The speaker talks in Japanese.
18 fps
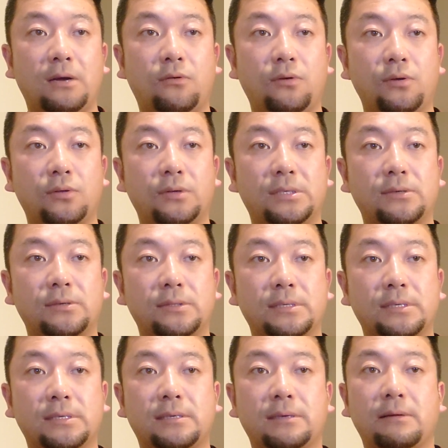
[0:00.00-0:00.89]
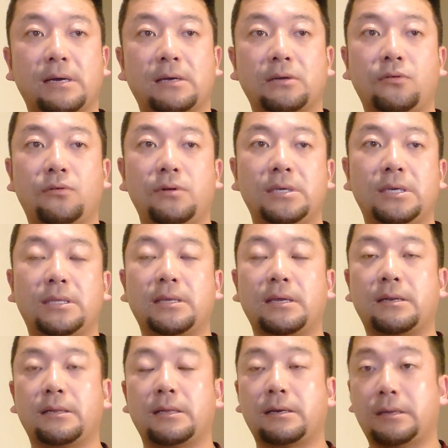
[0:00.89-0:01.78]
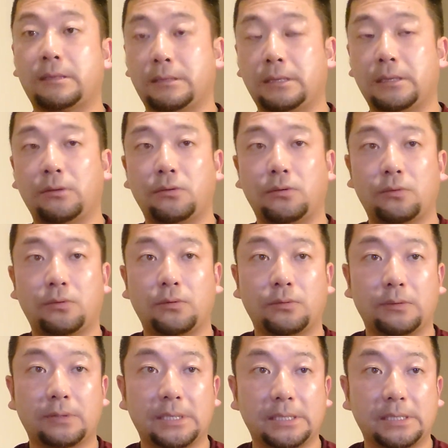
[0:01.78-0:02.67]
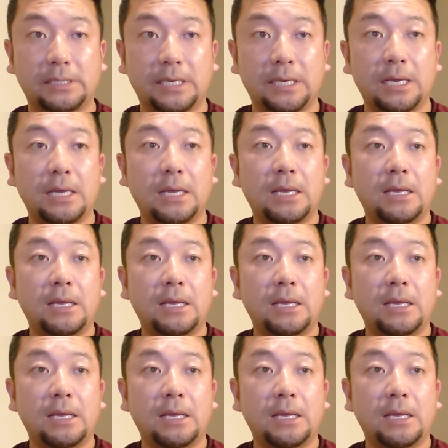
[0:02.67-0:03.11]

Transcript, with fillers: 保有の必要性については合意に至らなかったということです。